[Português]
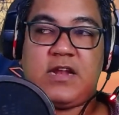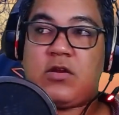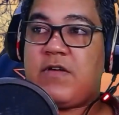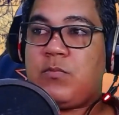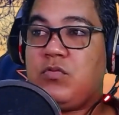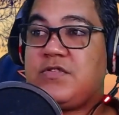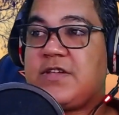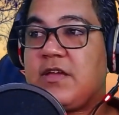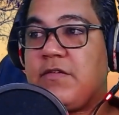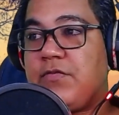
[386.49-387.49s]
a nova
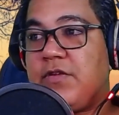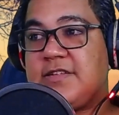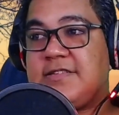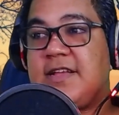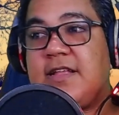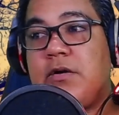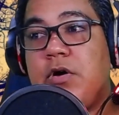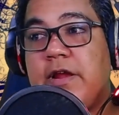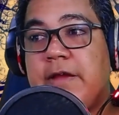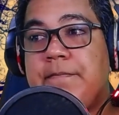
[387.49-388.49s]
música que foi lançada
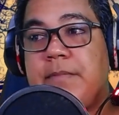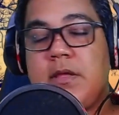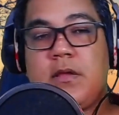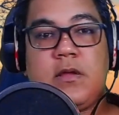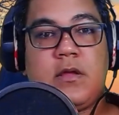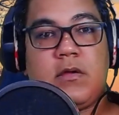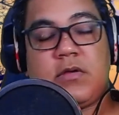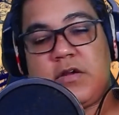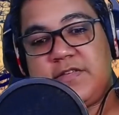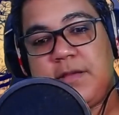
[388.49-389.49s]
agora, eu
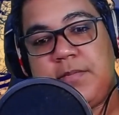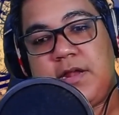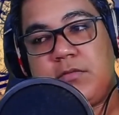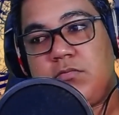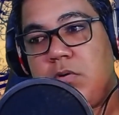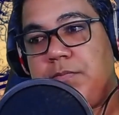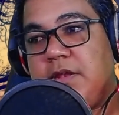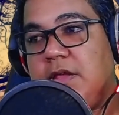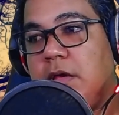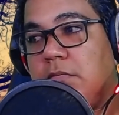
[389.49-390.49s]
quero saber a tua
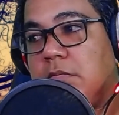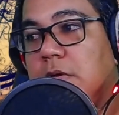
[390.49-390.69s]
opinião.